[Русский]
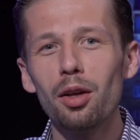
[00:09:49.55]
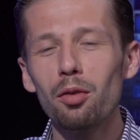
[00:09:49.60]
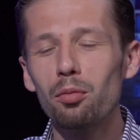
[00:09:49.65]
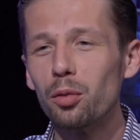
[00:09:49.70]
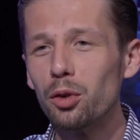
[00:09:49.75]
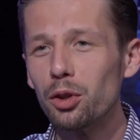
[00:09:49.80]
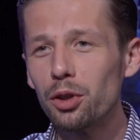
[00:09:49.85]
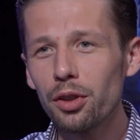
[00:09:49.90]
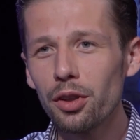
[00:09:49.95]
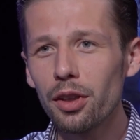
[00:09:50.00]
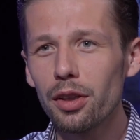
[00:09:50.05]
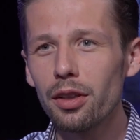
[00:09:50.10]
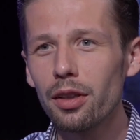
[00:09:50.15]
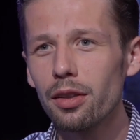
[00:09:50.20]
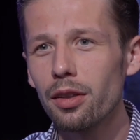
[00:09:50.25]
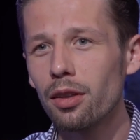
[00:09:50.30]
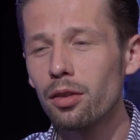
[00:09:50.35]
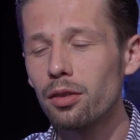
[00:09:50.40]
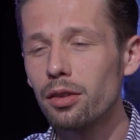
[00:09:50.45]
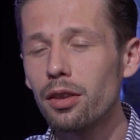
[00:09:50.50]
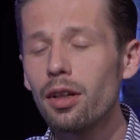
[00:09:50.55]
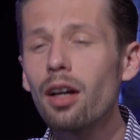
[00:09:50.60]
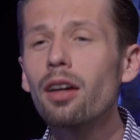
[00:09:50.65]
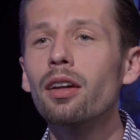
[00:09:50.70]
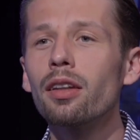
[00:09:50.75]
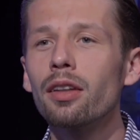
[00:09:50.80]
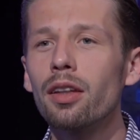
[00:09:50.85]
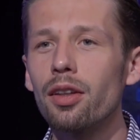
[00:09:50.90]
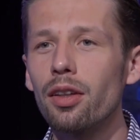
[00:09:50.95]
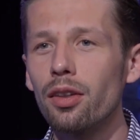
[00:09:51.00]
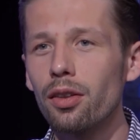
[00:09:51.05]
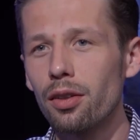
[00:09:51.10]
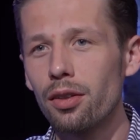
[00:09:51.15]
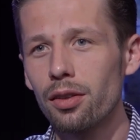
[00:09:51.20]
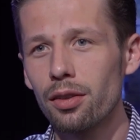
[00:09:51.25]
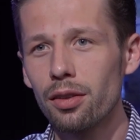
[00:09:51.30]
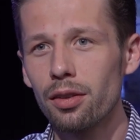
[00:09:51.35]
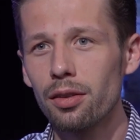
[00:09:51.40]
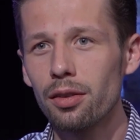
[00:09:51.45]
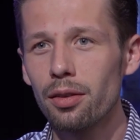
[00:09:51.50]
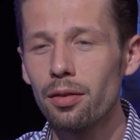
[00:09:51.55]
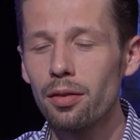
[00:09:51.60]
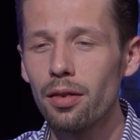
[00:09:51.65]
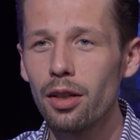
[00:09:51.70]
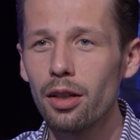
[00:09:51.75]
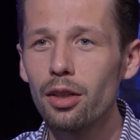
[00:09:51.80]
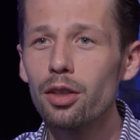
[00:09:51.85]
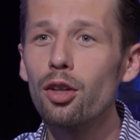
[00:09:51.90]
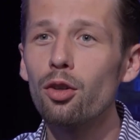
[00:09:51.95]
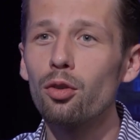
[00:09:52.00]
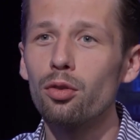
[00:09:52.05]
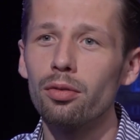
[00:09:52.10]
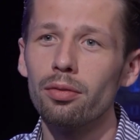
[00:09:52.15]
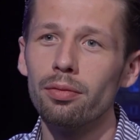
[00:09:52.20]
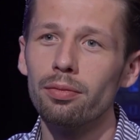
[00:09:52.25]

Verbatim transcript: мужчина к тебе тянутся. Как Каноненко Где он?